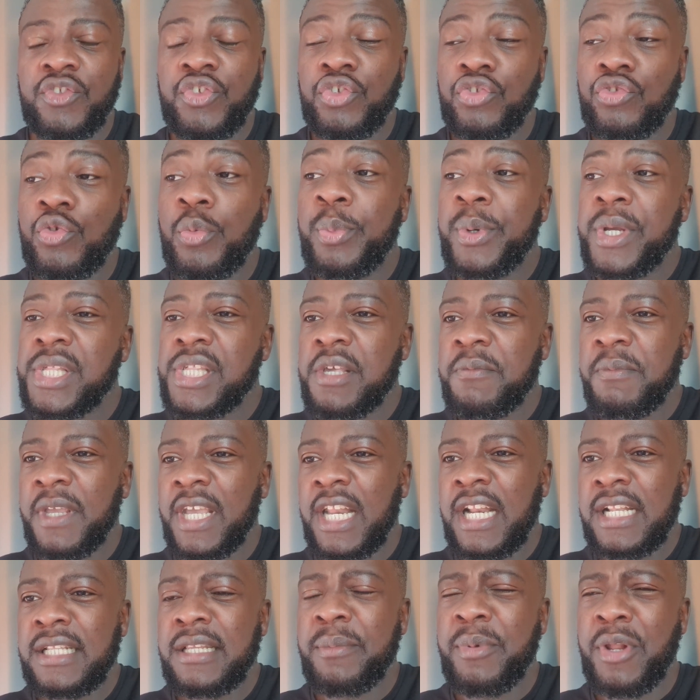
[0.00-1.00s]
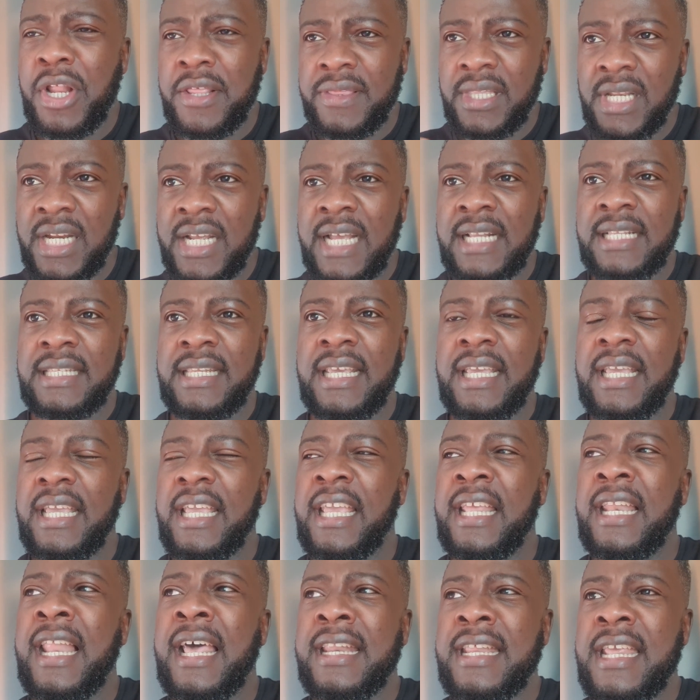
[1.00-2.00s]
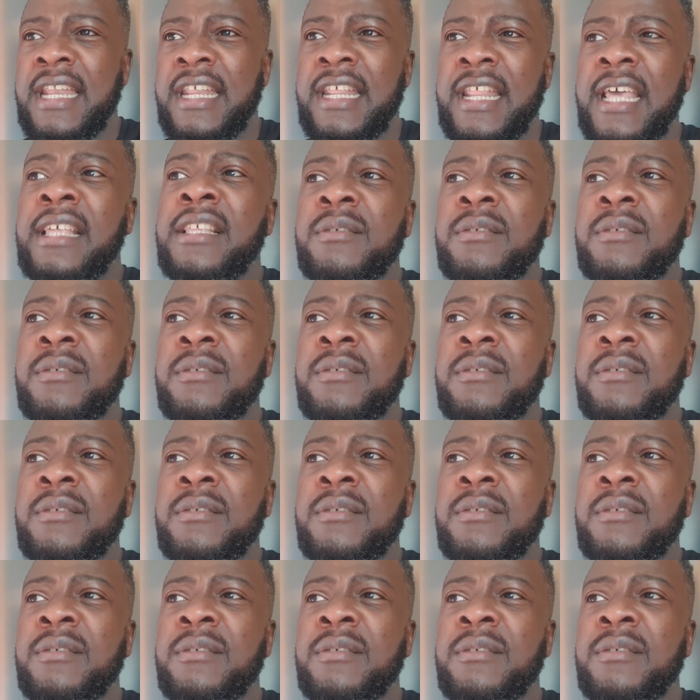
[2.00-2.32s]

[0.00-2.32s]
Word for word: tú puedes ser inmigrante, pero acércate en la realidad